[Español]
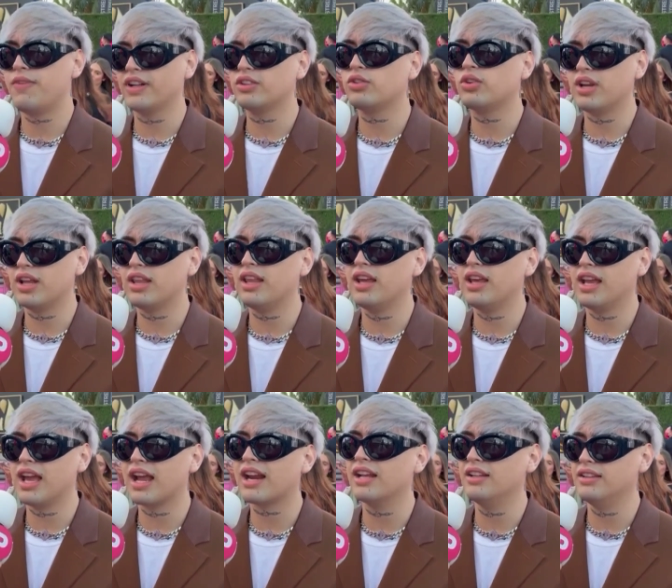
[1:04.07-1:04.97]
factores de
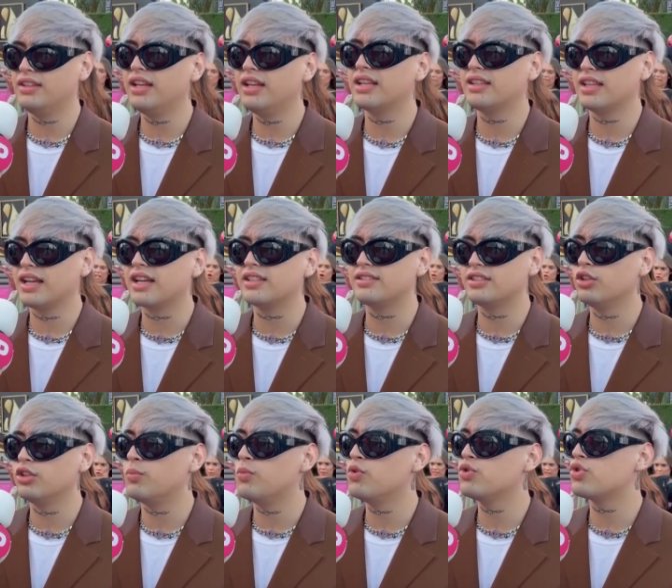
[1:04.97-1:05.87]
que Argentina esté
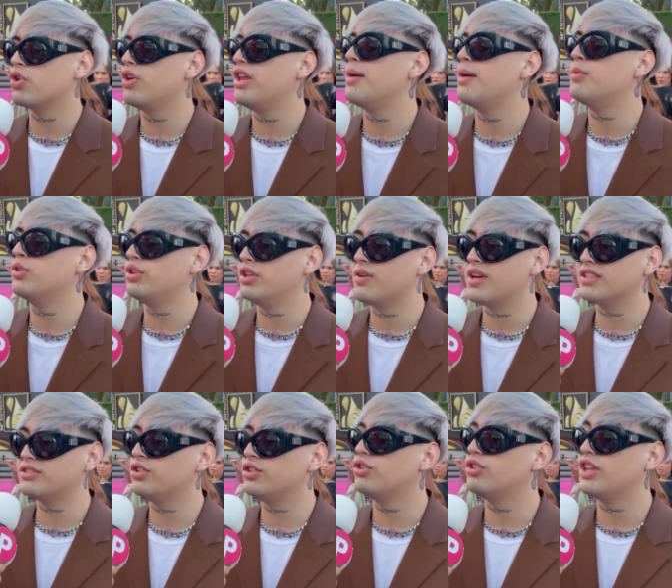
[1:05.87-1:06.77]
creciendo mucho, de la
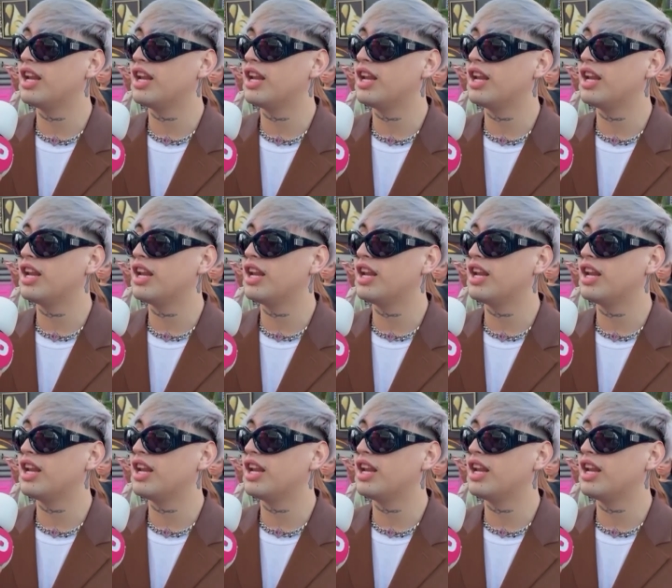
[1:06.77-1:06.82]
motivación.